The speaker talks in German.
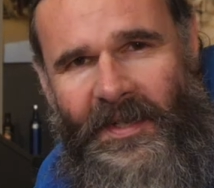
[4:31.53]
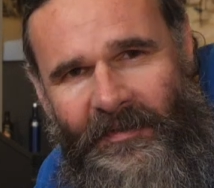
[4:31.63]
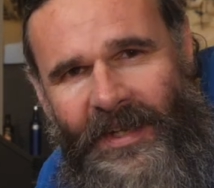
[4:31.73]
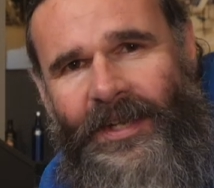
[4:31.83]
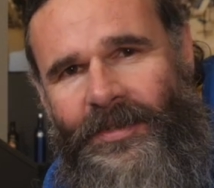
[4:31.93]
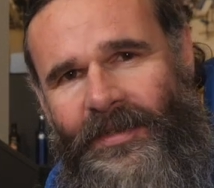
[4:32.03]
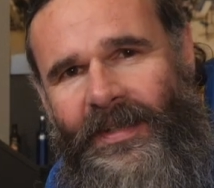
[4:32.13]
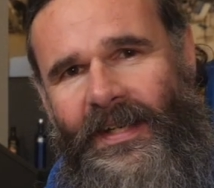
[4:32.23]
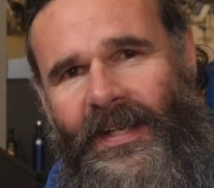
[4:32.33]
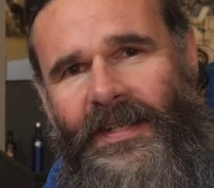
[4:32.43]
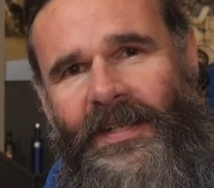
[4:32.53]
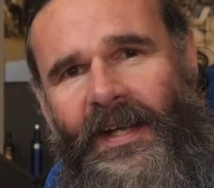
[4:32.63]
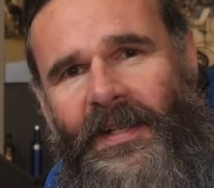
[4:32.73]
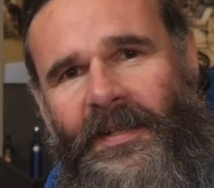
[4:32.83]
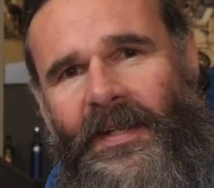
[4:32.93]
die wie ich die
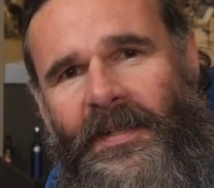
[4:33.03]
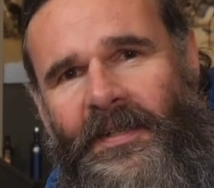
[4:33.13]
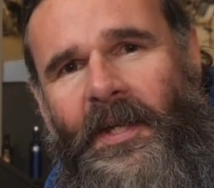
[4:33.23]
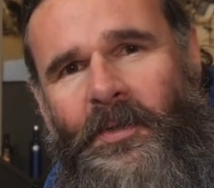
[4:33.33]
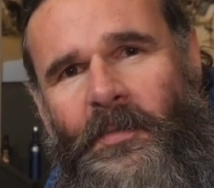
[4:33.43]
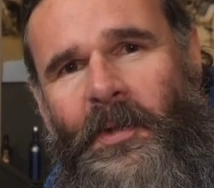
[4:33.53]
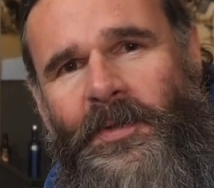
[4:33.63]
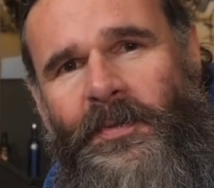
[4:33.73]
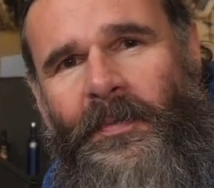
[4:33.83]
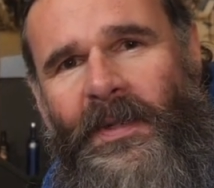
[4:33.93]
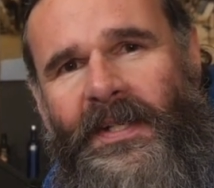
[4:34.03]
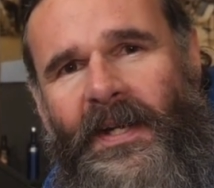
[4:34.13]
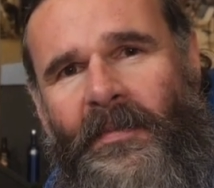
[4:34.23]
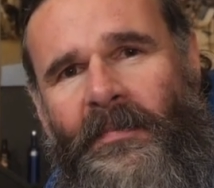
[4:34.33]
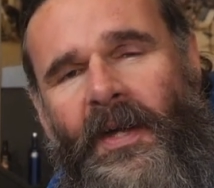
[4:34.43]
digitale Identität schon mal ausprobiert
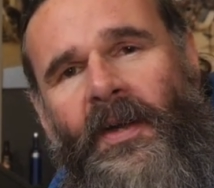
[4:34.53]
haben?